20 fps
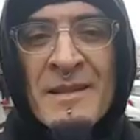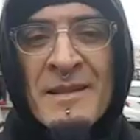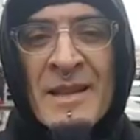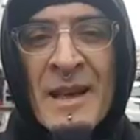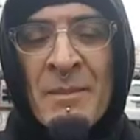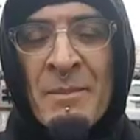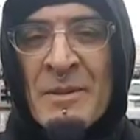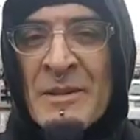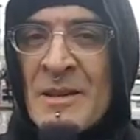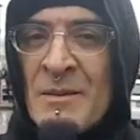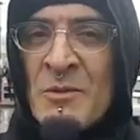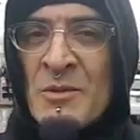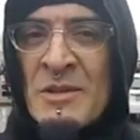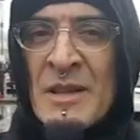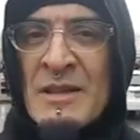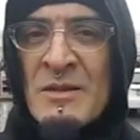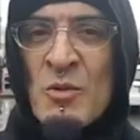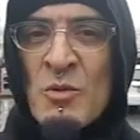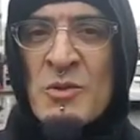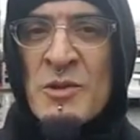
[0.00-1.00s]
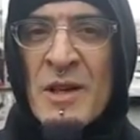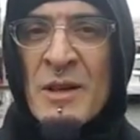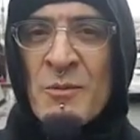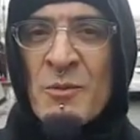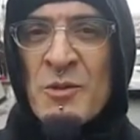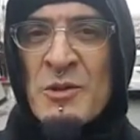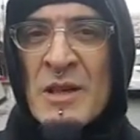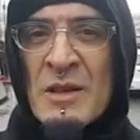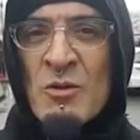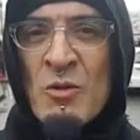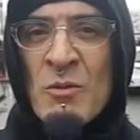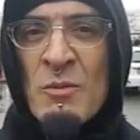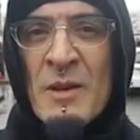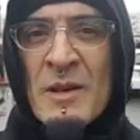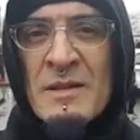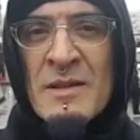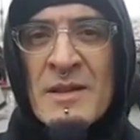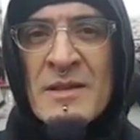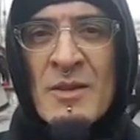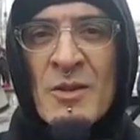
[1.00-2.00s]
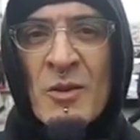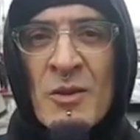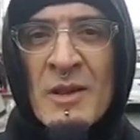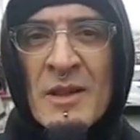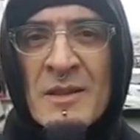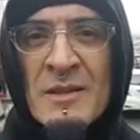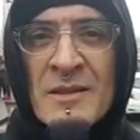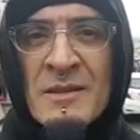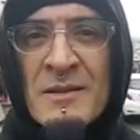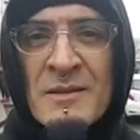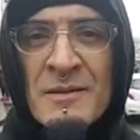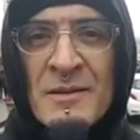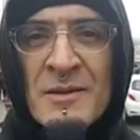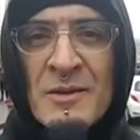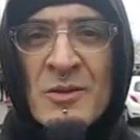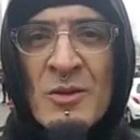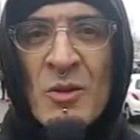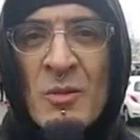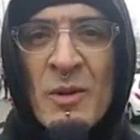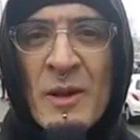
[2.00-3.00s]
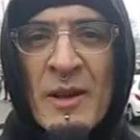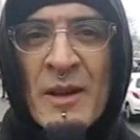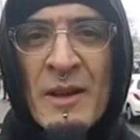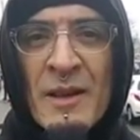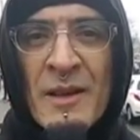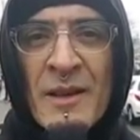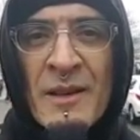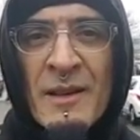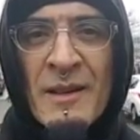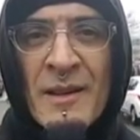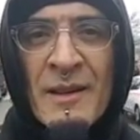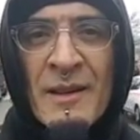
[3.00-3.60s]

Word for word: ya empezamos a escuchar muchas conversaciones sobre